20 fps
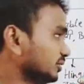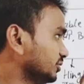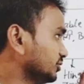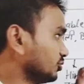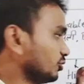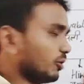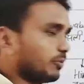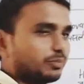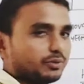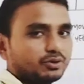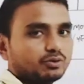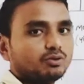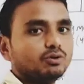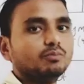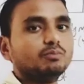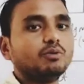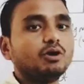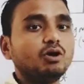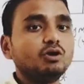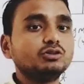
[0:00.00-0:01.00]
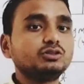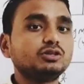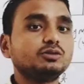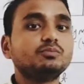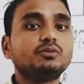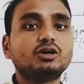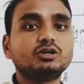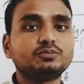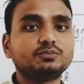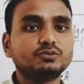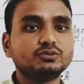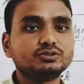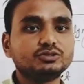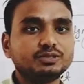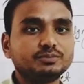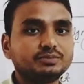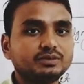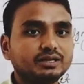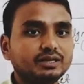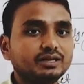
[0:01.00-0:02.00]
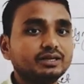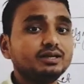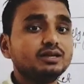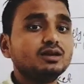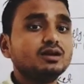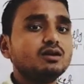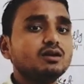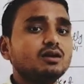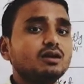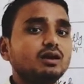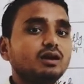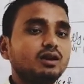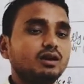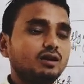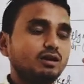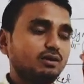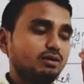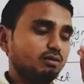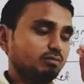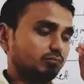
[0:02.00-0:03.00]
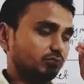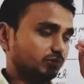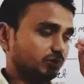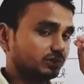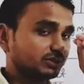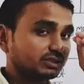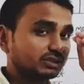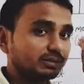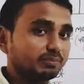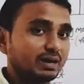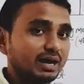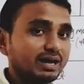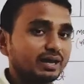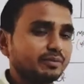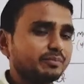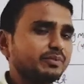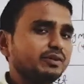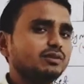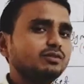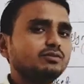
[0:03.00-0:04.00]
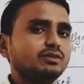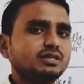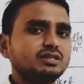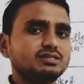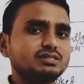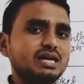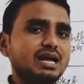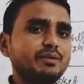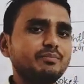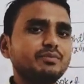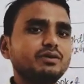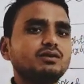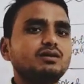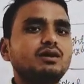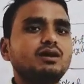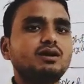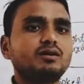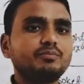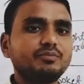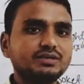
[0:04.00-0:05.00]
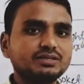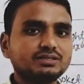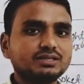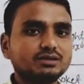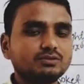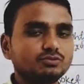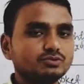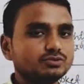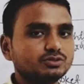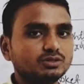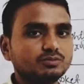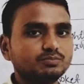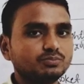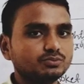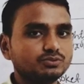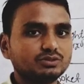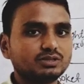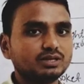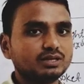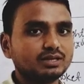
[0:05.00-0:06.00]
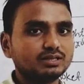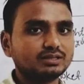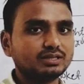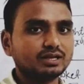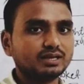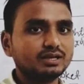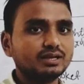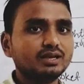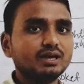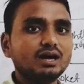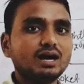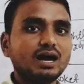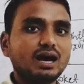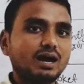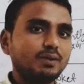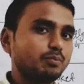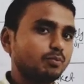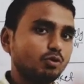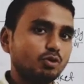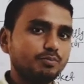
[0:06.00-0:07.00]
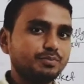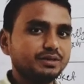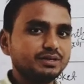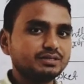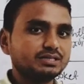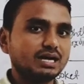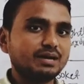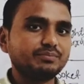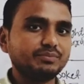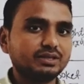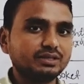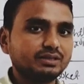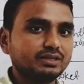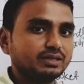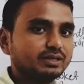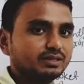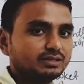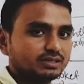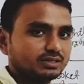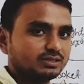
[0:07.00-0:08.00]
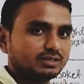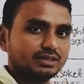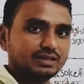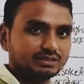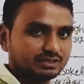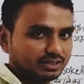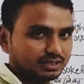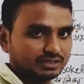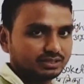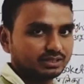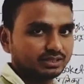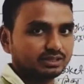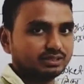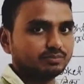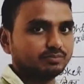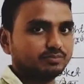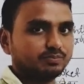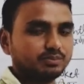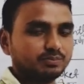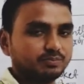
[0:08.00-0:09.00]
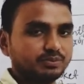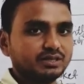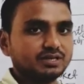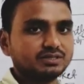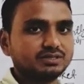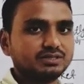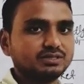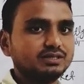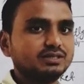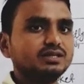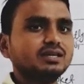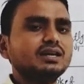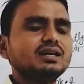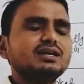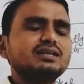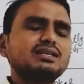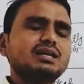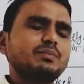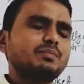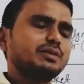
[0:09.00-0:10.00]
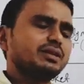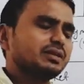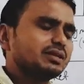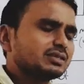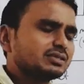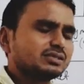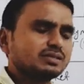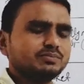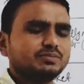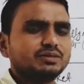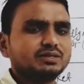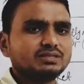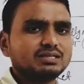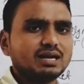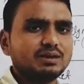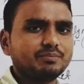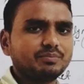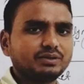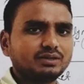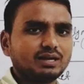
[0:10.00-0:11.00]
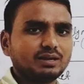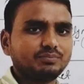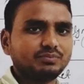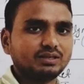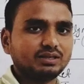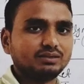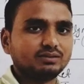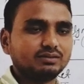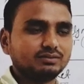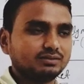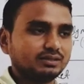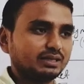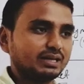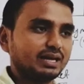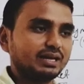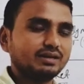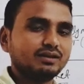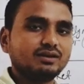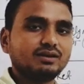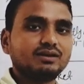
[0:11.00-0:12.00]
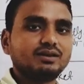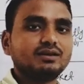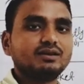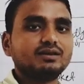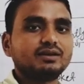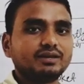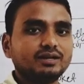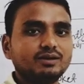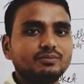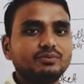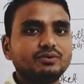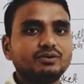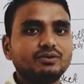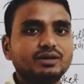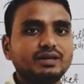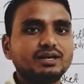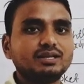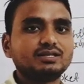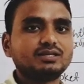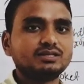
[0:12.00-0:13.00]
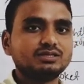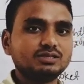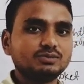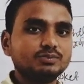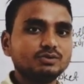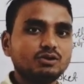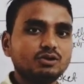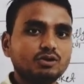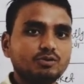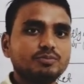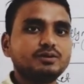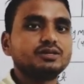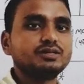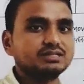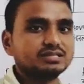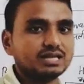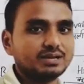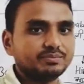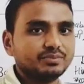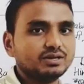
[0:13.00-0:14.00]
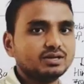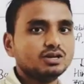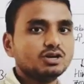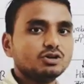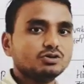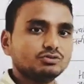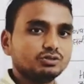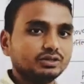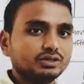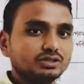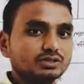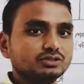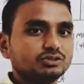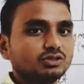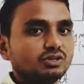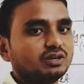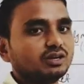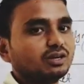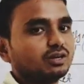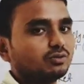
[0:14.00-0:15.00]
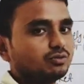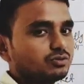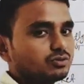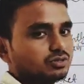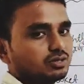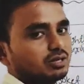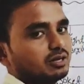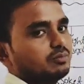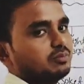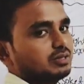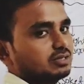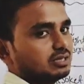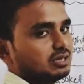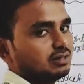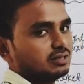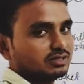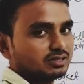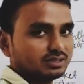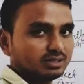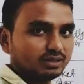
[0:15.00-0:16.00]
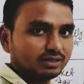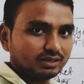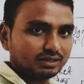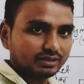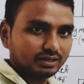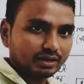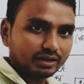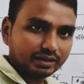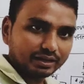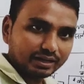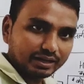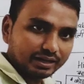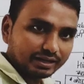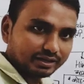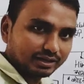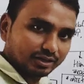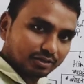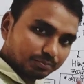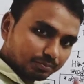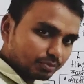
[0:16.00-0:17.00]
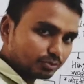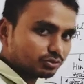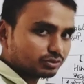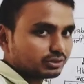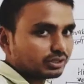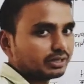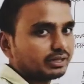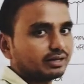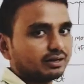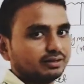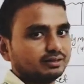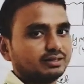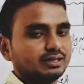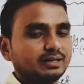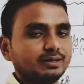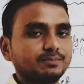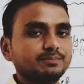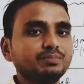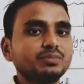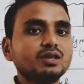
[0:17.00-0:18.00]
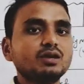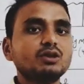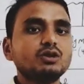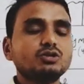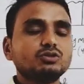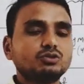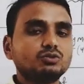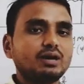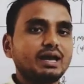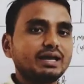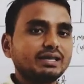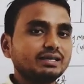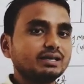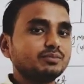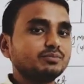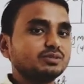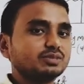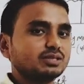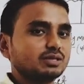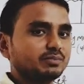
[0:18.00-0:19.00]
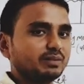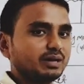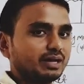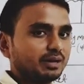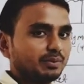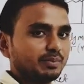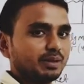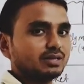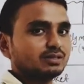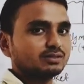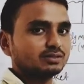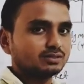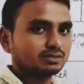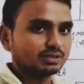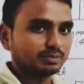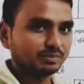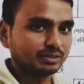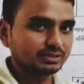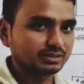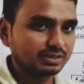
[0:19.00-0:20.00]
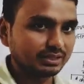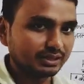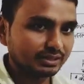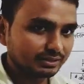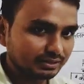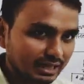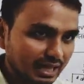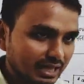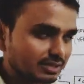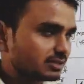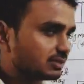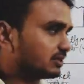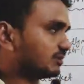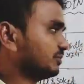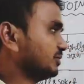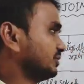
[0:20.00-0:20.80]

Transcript: इस टॉपिक को बहुत ही महत्वपूर्ण चैप्टर है इसके बारे में एग्जाम में हमेशा क्वेश्चन पूछते रहता है आप कोई भी एग्जाम देते हैं जैसे एसएससी बीपीएससी या फिर किसी भी एग्जाम पे आप तैयारी कर रहे हैं रेलवे वगैरह किसी भी गवर्नमेंट एग्जाम में तो इस तरह का क्वेश्चन हमेशा इससे रिलेटेड पूछते ही रहता है तो आइए हम इसके बारे में समझते हैं ध्यान से